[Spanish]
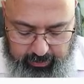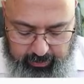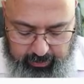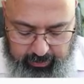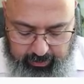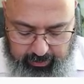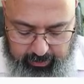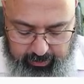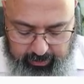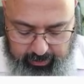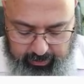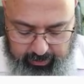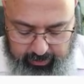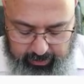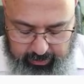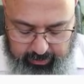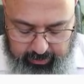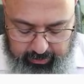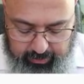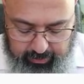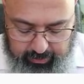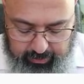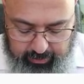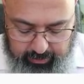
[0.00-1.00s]

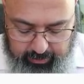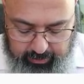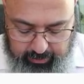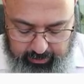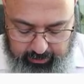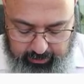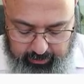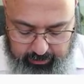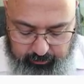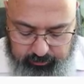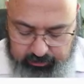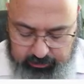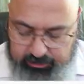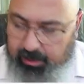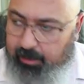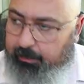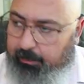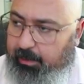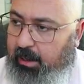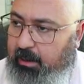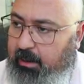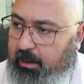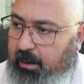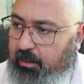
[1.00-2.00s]
Eh, le vamos a
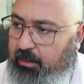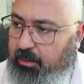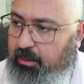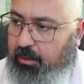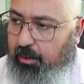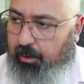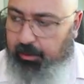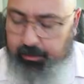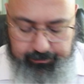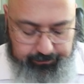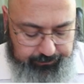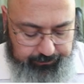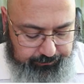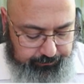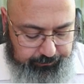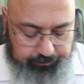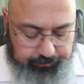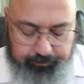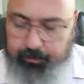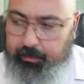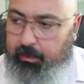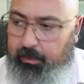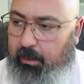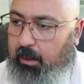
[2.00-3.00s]
llamar canción.
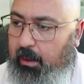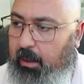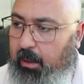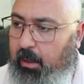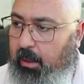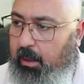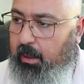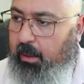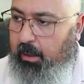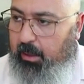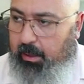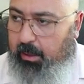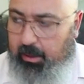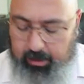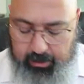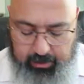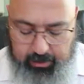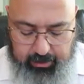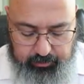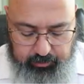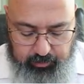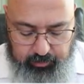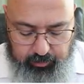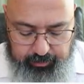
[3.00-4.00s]

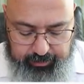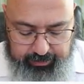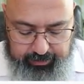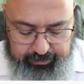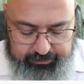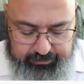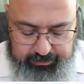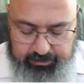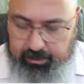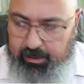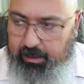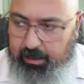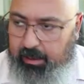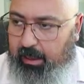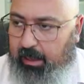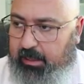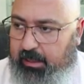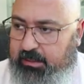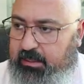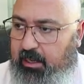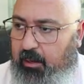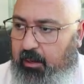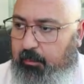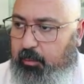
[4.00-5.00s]
Y entonces, eh,
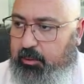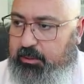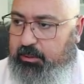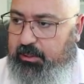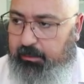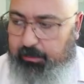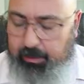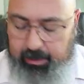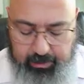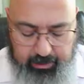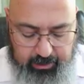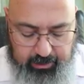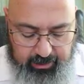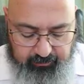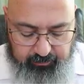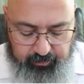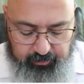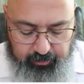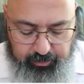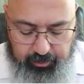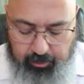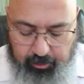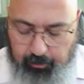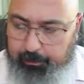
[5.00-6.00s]
a ser posible en la
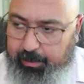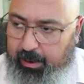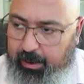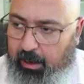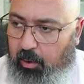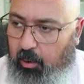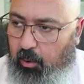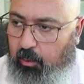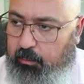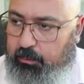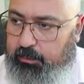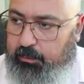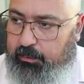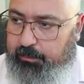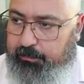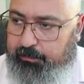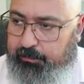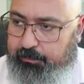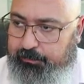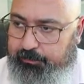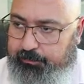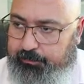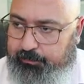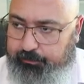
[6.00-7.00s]
función preload,
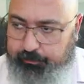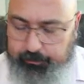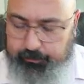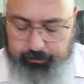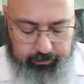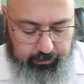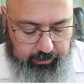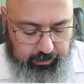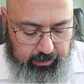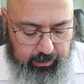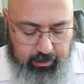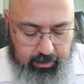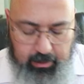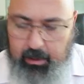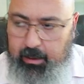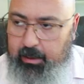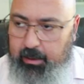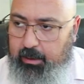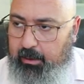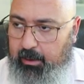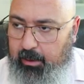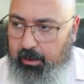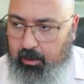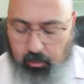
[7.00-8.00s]

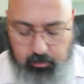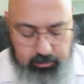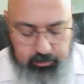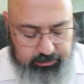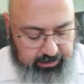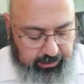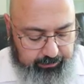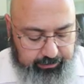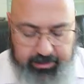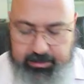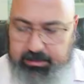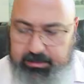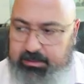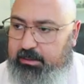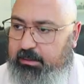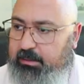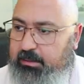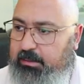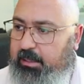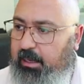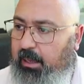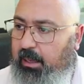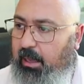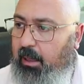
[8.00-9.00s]
que como sabéis
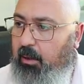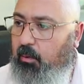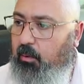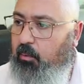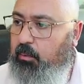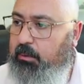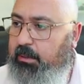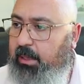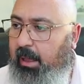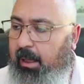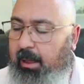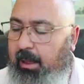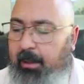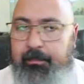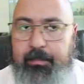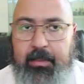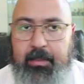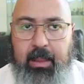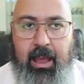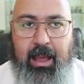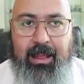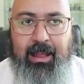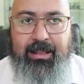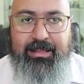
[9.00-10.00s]
se ejecuta
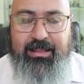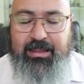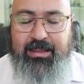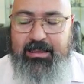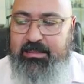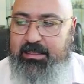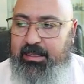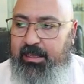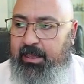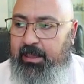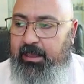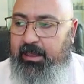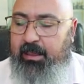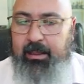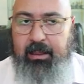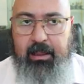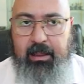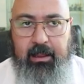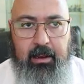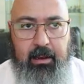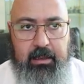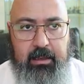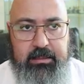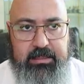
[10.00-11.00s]
antes del
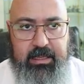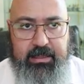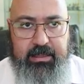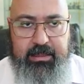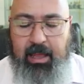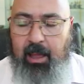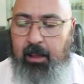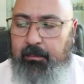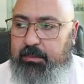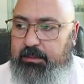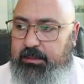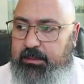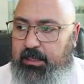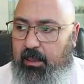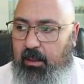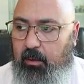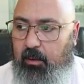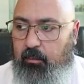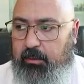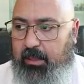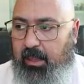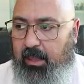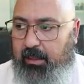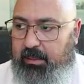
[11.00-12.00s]
setup, se
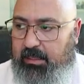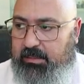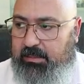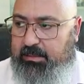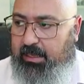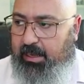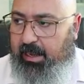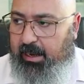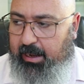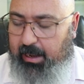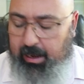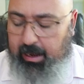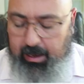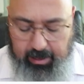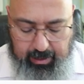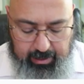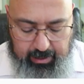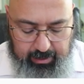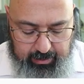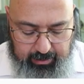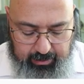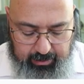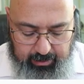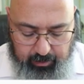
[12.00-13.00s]
ejecuta antes de cargar
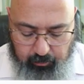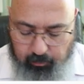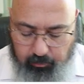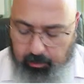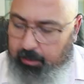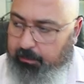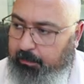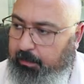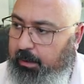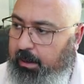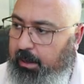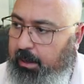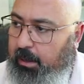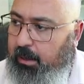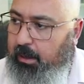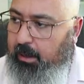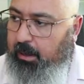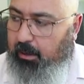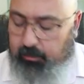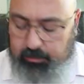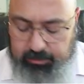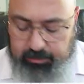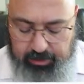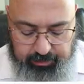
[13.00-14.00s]
la, web,
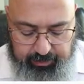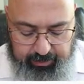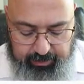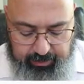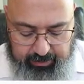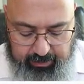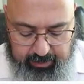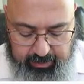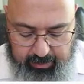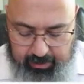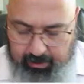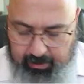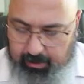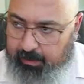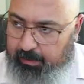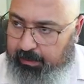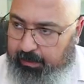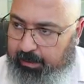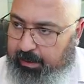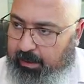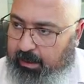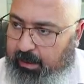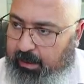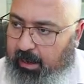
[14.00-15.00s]
le vamos a decir que,
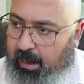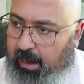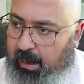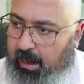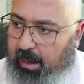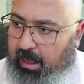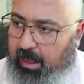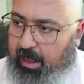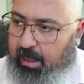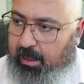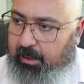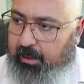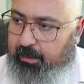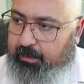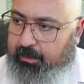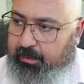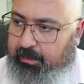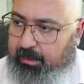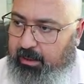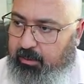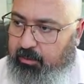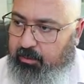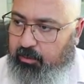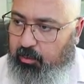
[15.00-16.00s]
lea
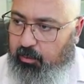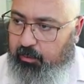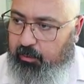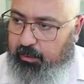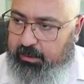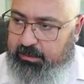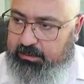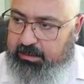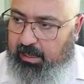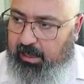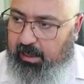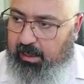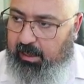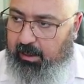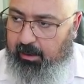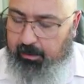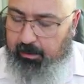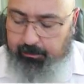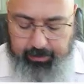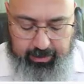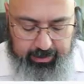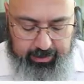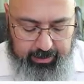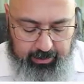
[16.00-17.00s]
dentro de
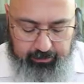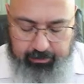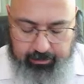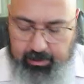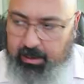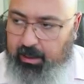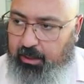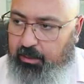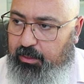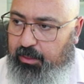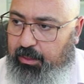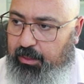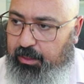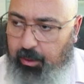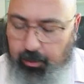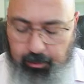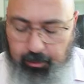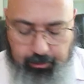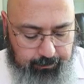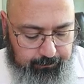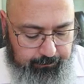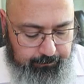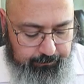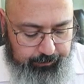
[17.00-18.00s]
esa variable
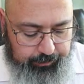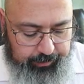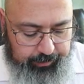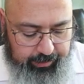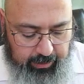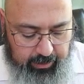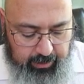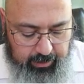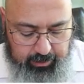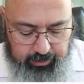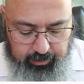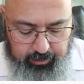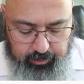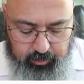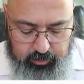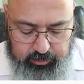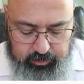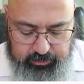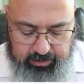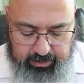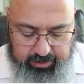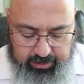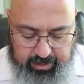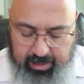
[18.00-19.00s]
canción,
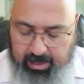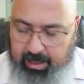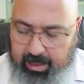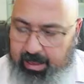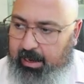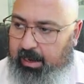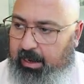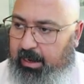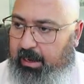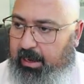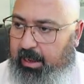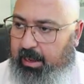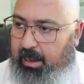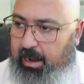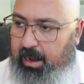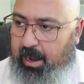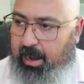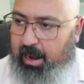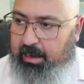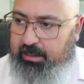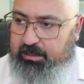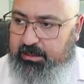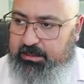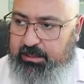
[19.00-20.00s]
nos lea el,
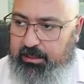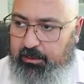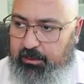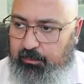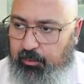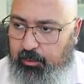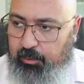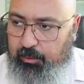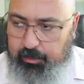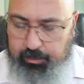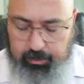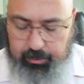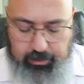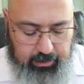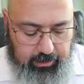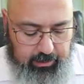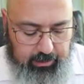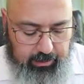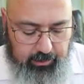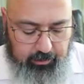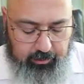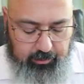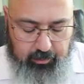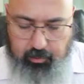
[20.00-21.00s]
archivo
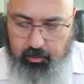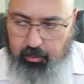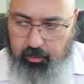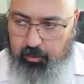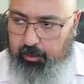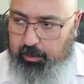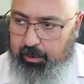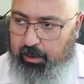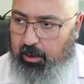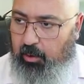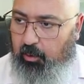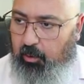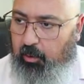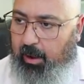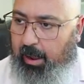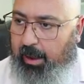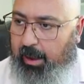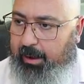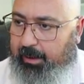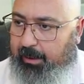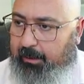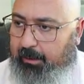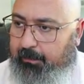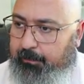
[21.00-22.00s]
y lo, y lo
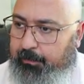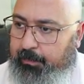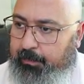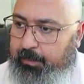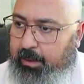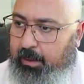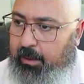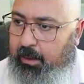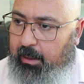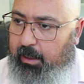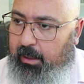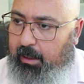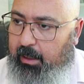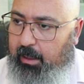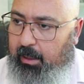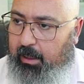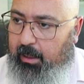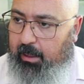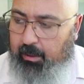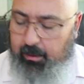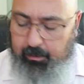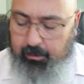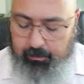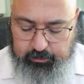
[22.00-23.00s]
cargue.
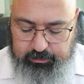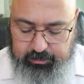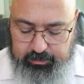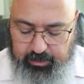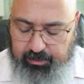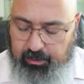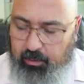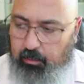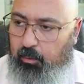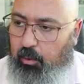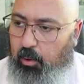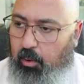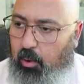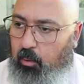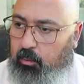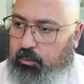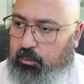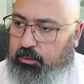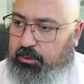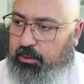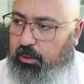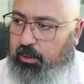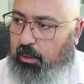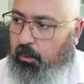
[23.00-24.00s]
Eh, vamos a hacer un load
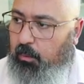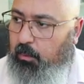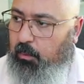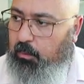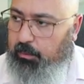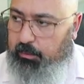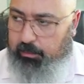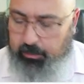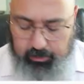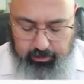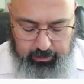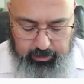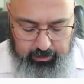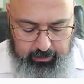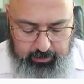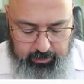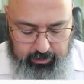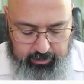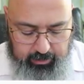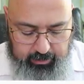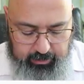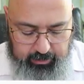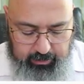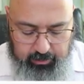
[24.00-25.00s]
sound y
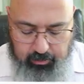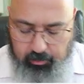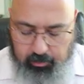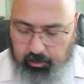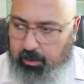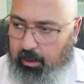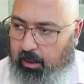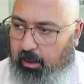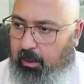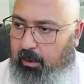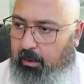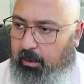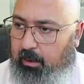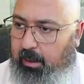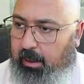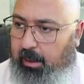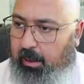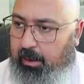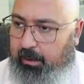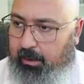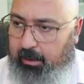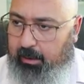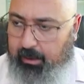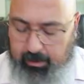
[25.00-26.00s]
le digo que
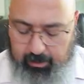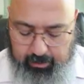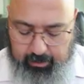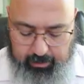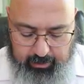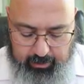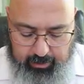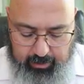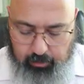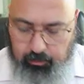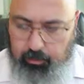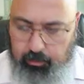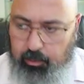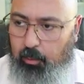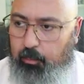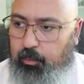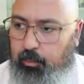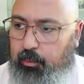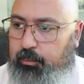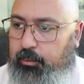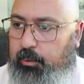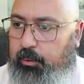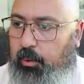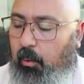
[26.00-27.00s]
cargue el
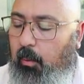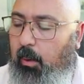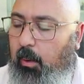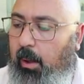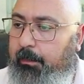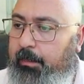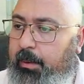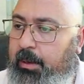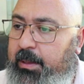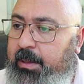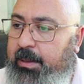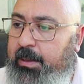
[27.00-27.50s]
audio.wap.